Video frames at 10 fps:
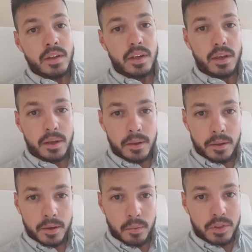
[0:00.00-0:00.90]

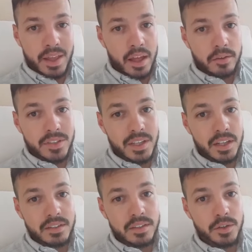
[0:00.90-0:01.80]
Eh, what kind of
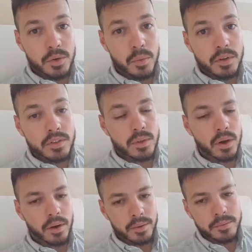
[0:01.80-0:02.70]
skills do you want to
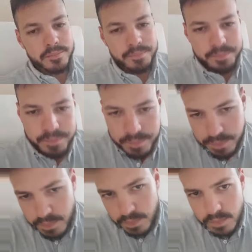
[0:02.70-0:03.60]
learn?
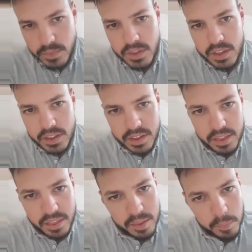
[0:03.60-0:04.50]

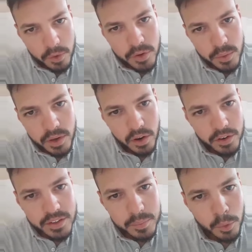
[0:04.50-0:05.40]
Dice, the more you
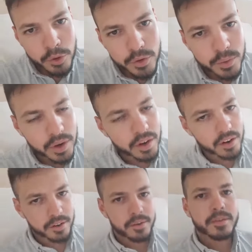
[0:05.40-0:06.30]
learn, the more you
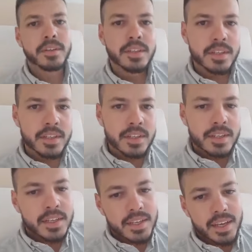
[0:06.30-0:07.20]
earn.
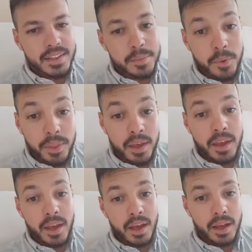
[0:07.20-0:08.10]
¿Qué tipo
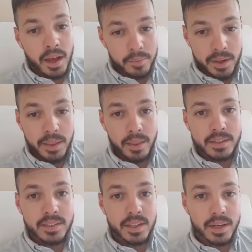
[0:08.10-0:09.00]
de
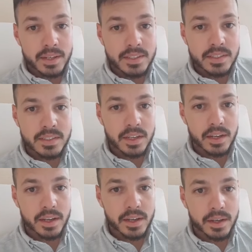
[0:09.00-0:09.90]
habilidades quieres
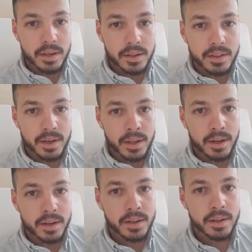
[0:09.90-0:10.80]
eh,
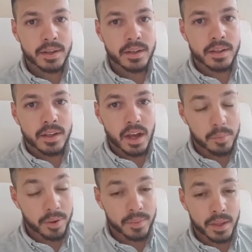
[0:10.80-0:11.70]
tener,
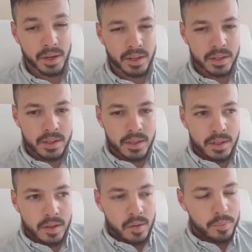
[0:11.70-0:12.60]
aprender?
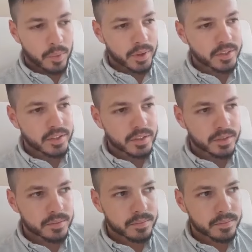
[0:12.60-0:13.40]
Pues